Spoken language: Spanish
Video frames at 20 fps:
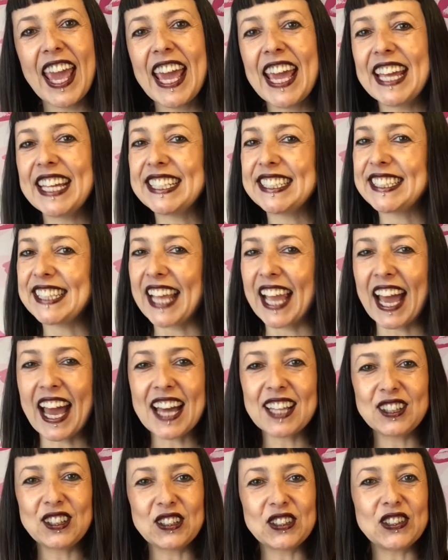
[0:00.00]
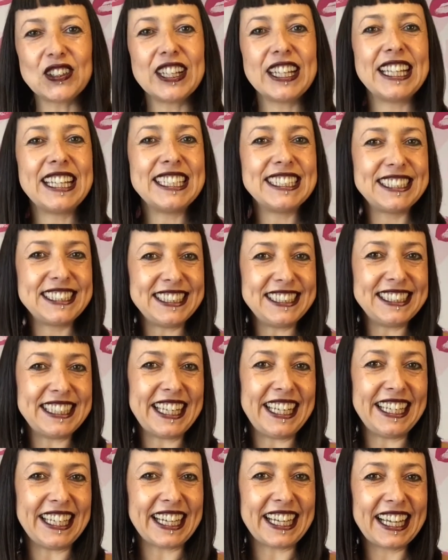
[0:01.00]
Este gato es
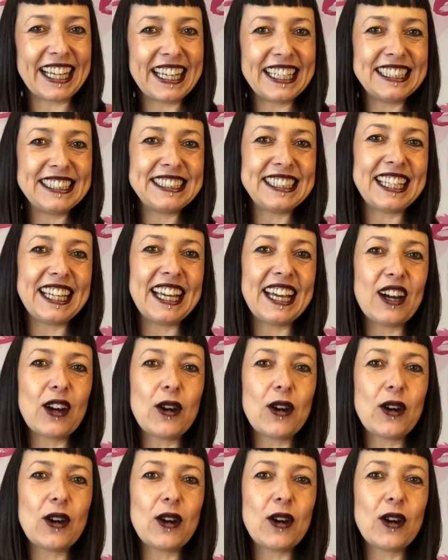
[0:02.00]
inteligente,